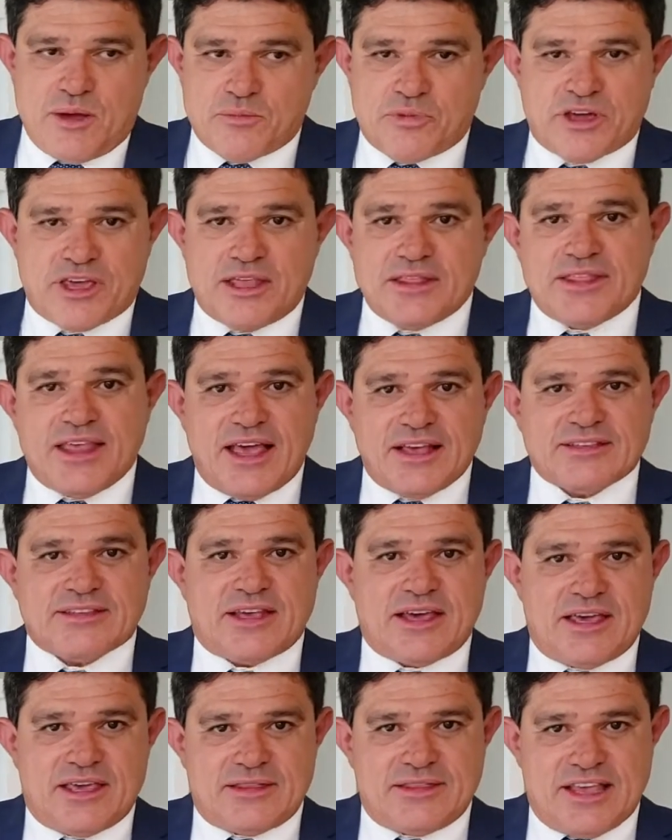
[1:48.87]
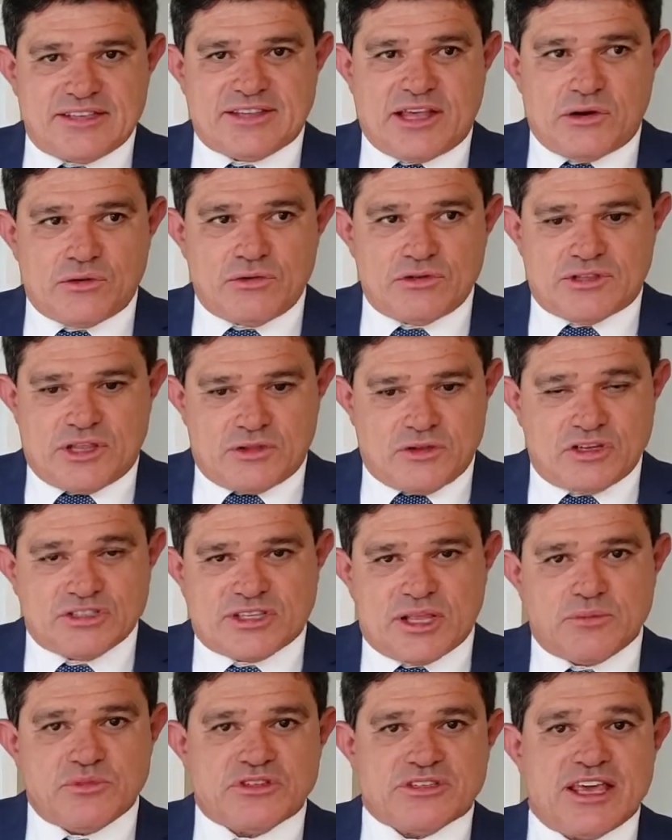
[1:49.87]
Porque nessa, nessa luta nós
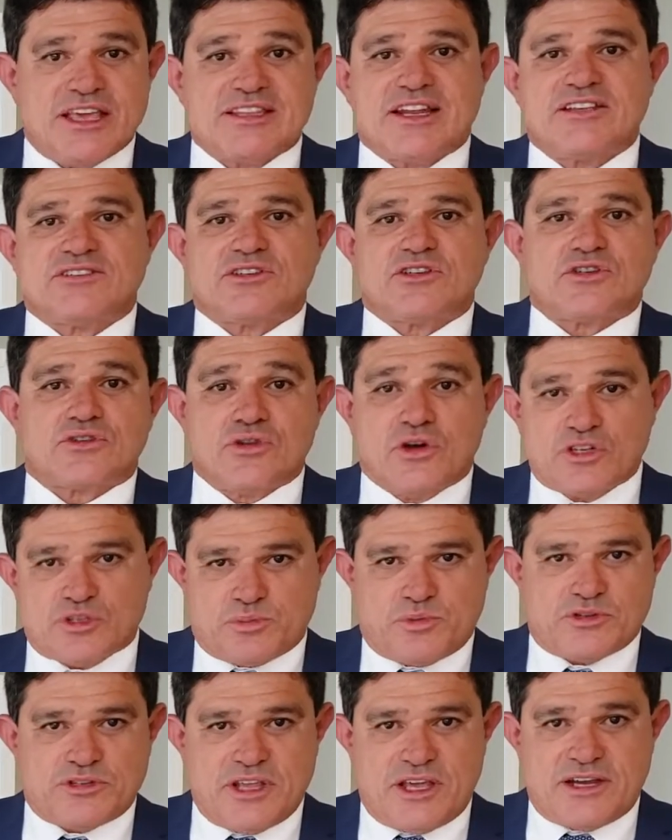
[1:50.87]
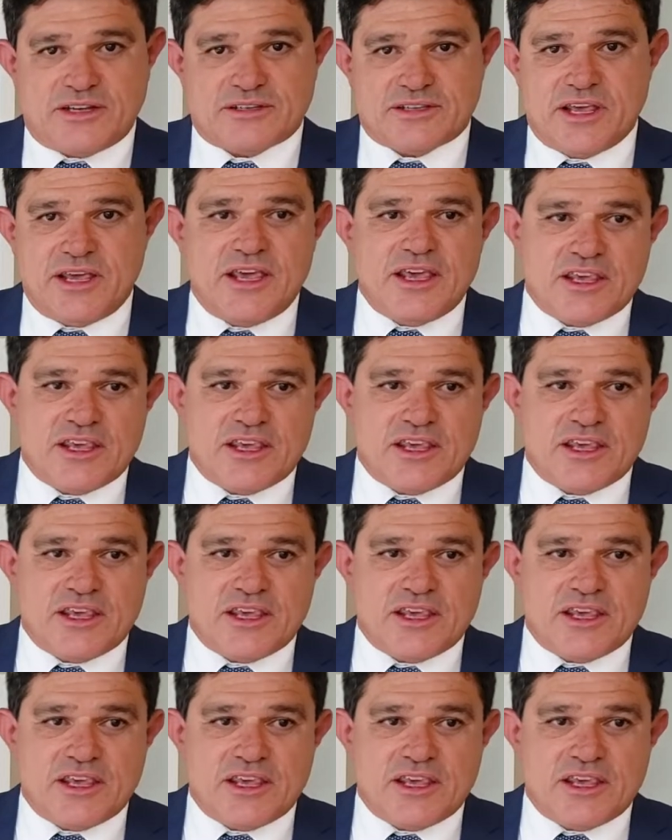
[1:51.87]
temos entre esses dois poderes